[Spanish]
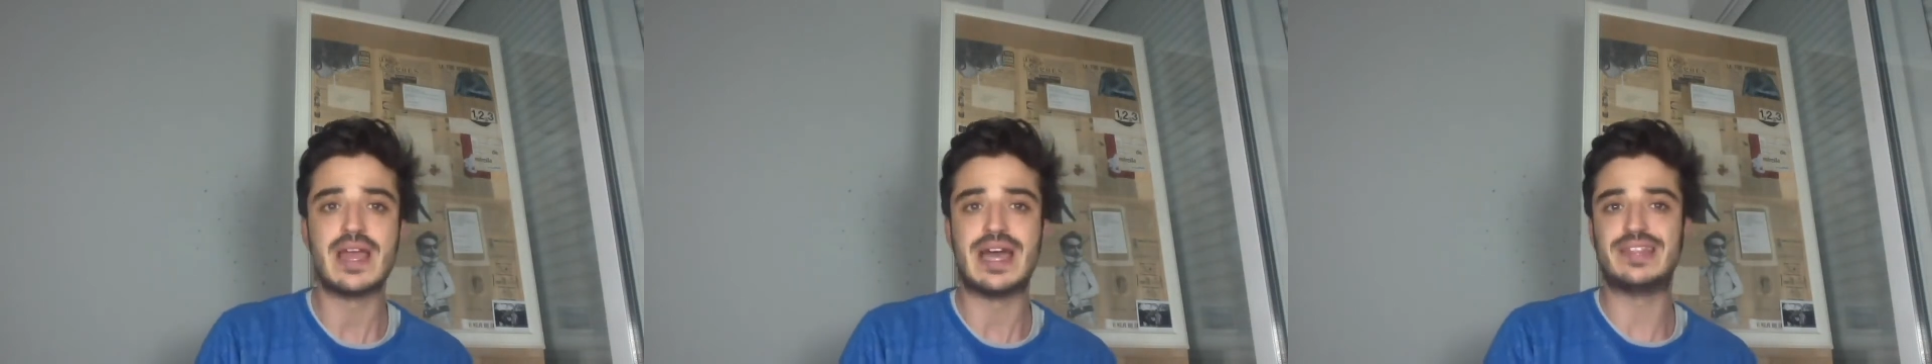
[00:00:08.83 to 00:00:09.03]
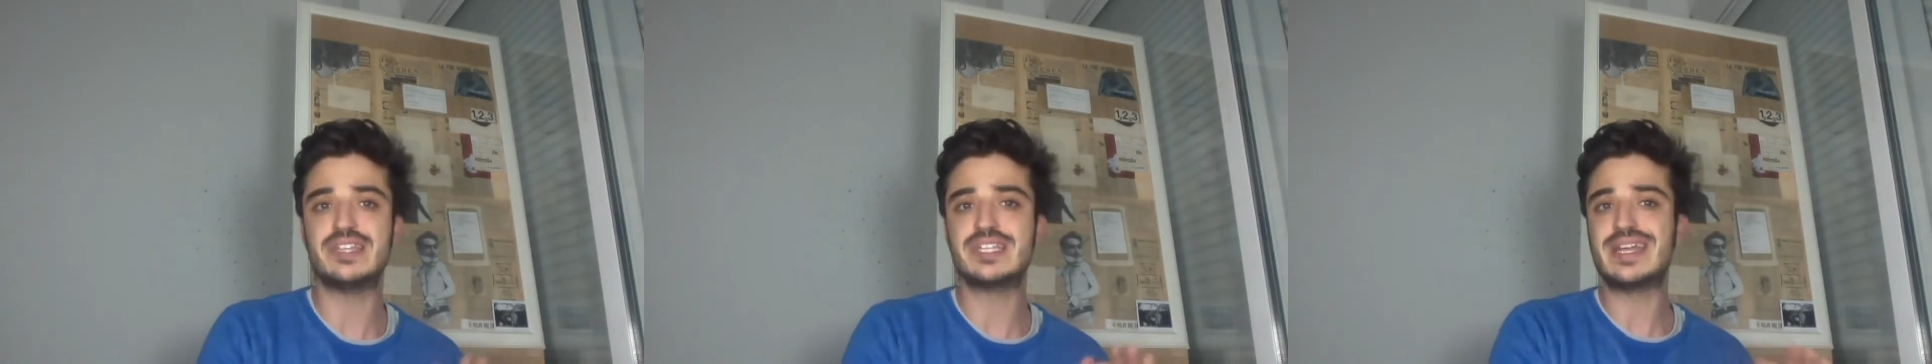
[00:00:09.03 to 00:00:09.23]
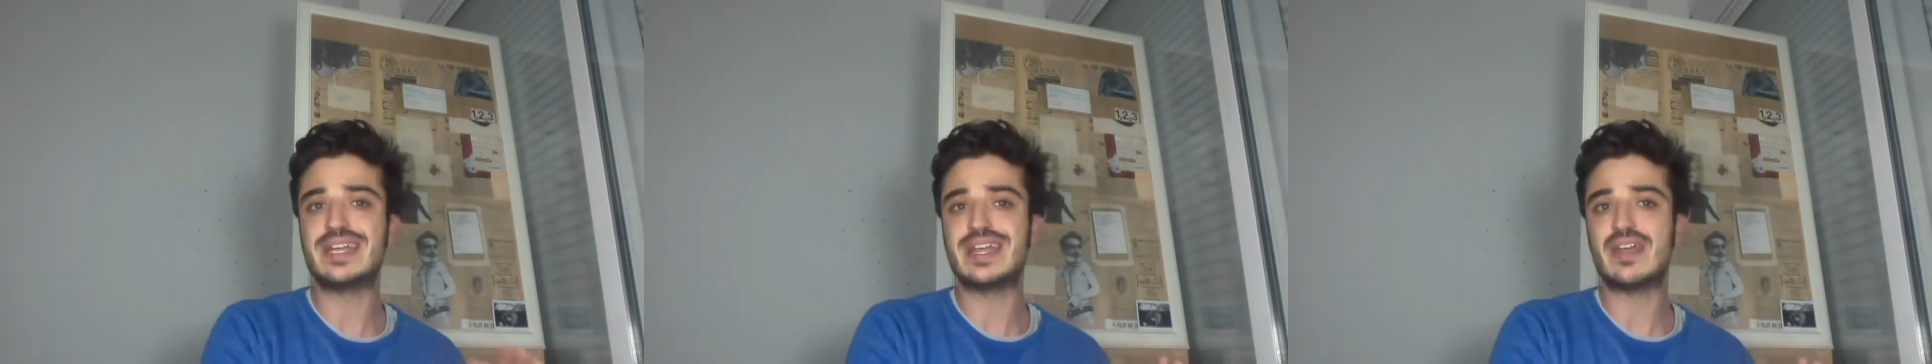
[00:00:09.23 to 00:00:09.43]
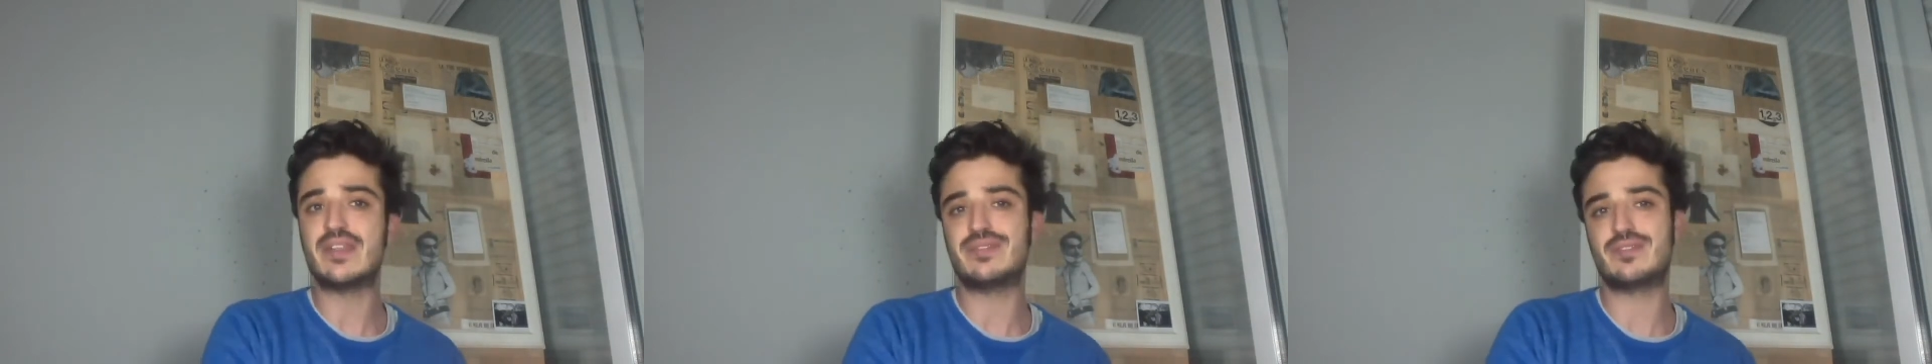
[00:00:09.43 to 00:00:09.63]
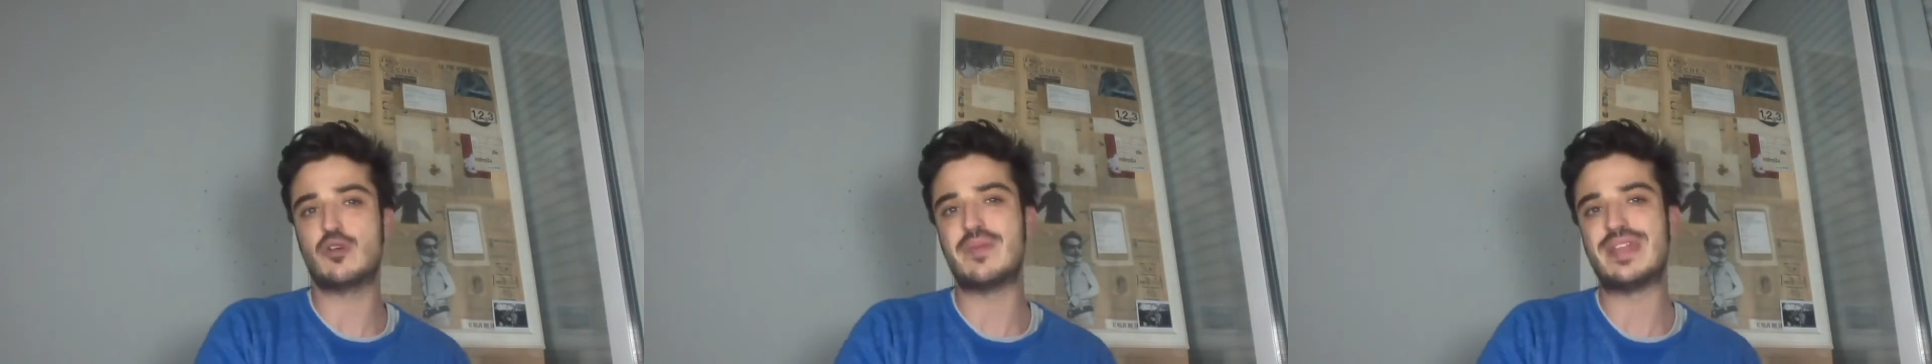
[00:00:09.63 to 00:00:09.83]
Antes quería
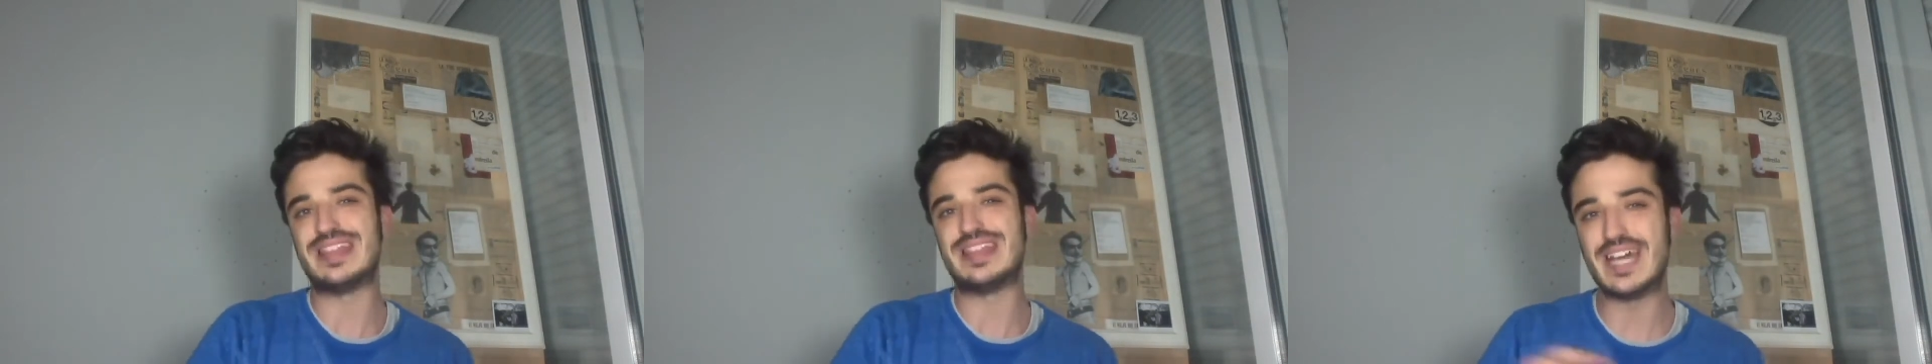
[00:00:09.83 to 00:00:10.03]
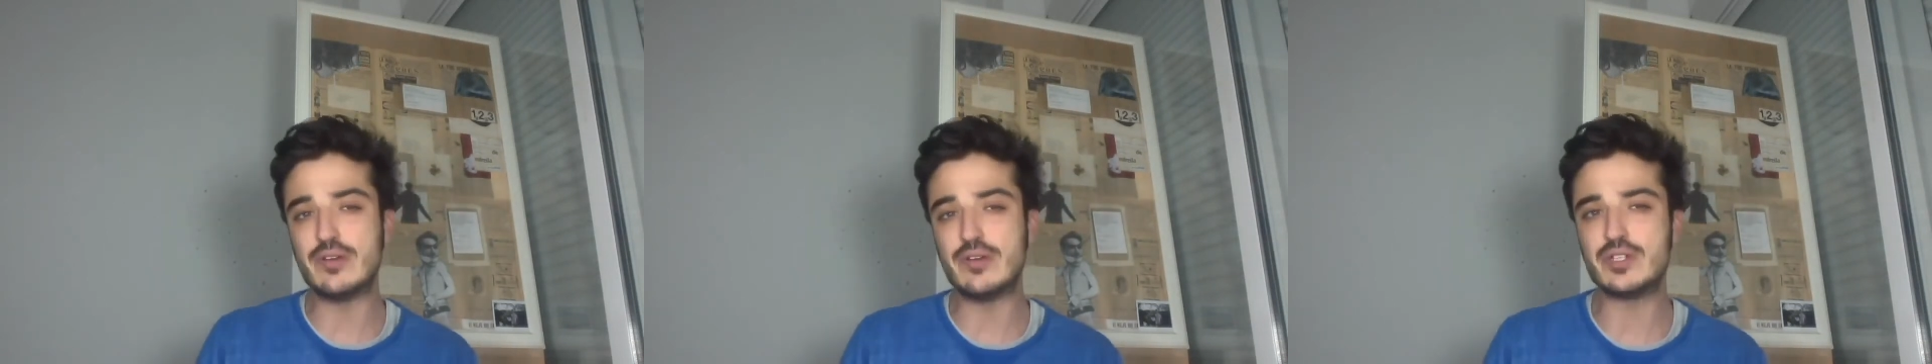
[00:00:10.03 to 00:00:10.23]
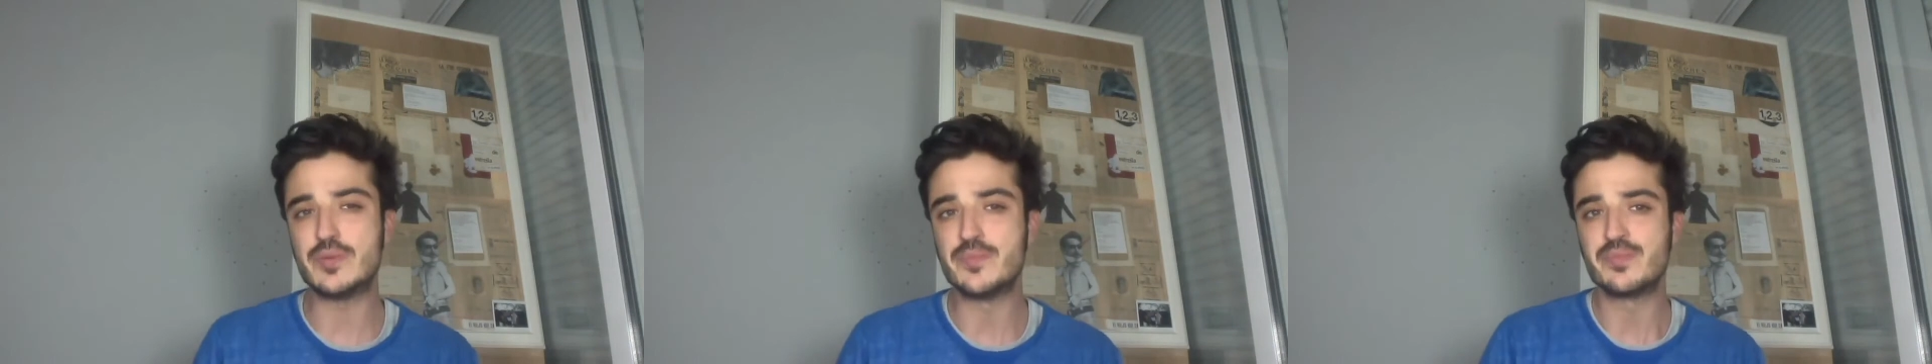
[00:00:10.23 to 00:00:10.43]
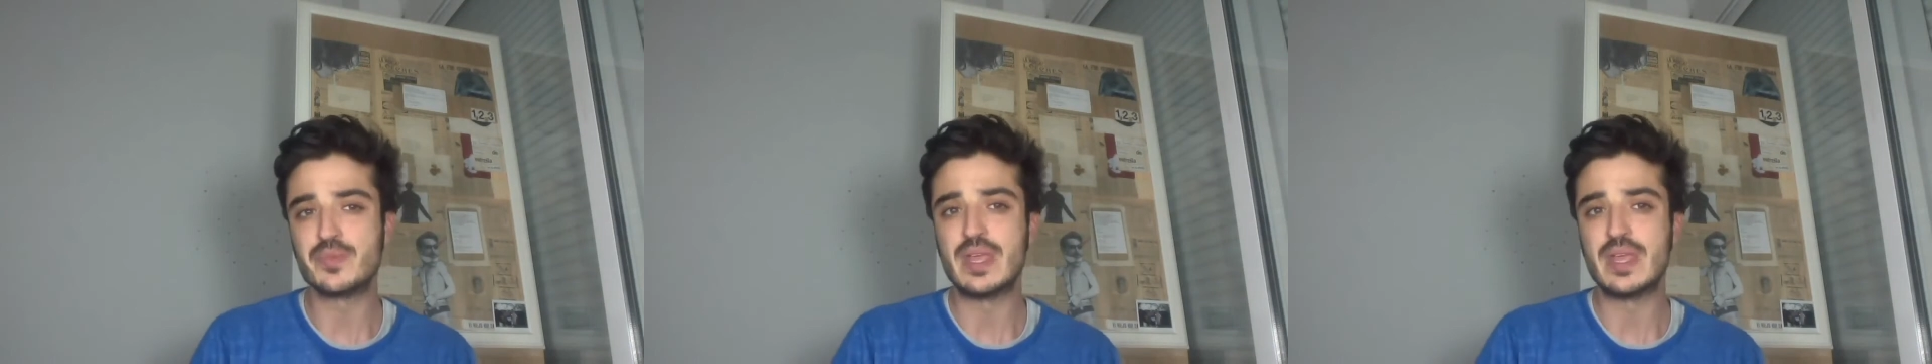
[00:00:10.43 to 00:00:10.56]
comentaros